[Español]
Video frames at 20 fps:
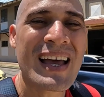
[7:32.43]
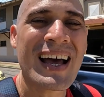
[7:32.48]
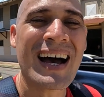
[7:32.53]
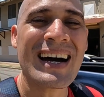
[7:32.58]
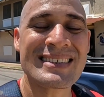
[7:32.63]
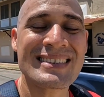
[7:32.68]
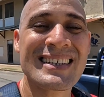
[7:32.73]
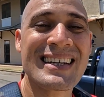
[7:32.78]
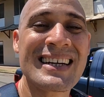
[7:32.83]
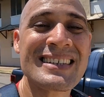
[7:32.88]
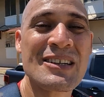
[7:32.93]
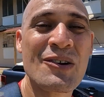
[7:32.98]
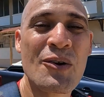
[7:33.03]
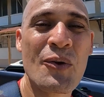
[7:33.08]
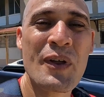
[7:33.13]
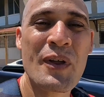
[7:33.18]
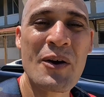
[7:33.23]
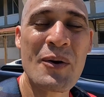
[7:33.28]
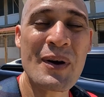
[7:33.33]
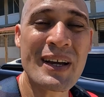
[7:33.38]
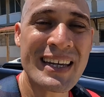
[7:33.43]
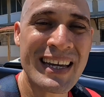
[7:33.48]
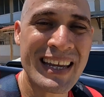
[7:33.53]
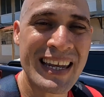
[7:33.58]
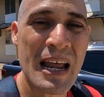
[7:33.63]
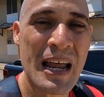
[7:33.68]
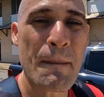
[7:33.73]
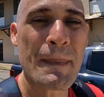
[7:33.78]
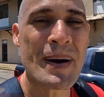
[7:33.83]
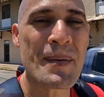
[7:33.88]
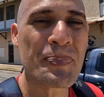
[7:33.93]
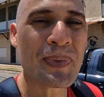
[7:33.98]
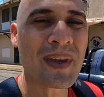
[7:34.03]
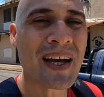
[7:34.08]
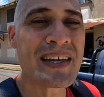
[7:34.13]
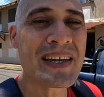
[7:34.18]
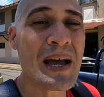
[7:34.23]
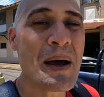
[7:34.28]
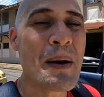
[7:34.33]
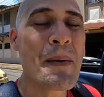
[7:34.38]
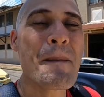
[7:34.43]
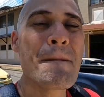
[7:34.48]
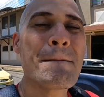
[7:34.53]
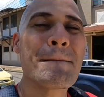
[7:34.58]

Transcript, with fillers: así que se los dejo aquí en la pantalla